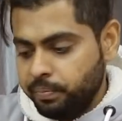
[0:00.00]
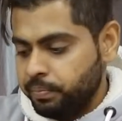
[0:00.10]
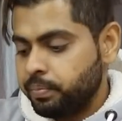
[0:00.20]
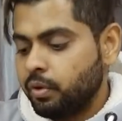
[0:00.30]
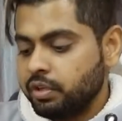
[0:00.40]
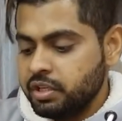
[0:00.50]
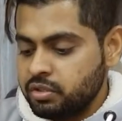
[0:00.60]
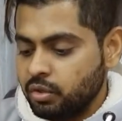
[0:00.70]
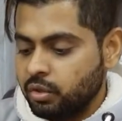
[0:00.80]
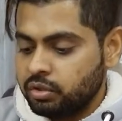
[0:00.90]

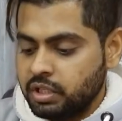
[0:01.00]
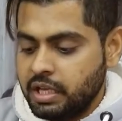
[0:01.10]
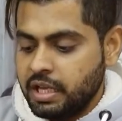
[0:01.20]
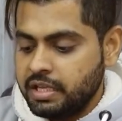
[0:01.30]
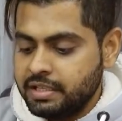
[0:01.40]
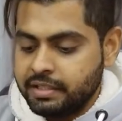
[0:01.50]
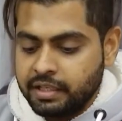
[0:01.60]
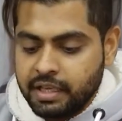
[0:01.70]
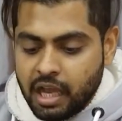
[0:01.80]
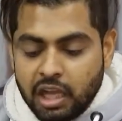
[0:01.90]
प्रोटीन जो होते हैं
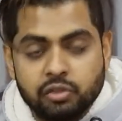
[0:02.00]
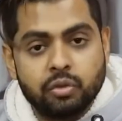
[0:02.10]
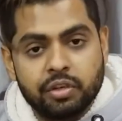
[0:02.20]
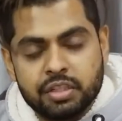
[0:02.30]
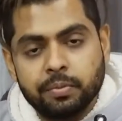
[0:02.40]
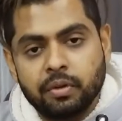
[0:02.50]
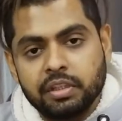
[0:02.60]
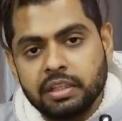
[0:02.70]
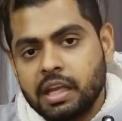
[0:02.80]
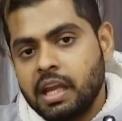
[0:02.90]
जैसे कि आइसो रिच
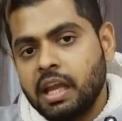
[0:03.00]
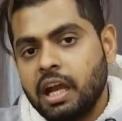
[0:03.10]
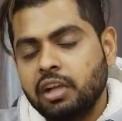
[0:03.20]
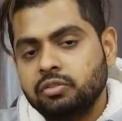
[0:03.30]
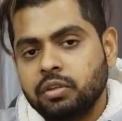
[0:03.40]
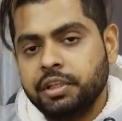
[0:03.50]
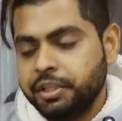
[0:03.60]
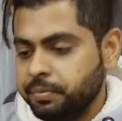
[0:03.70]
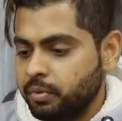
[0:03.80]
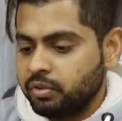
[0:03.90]
प्रोटीन है
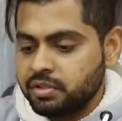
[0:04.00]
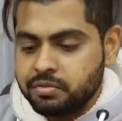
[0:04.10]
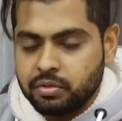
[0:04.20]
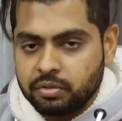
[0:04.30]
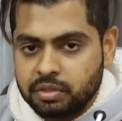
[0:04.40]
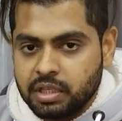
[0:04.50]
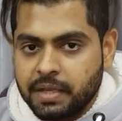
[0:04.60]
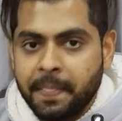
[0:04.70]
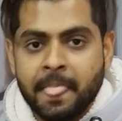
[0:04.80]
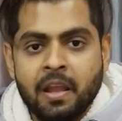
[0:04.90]
आइसोलेटेड प्रोटीन जो होते
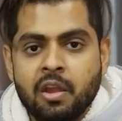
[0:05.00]
हैं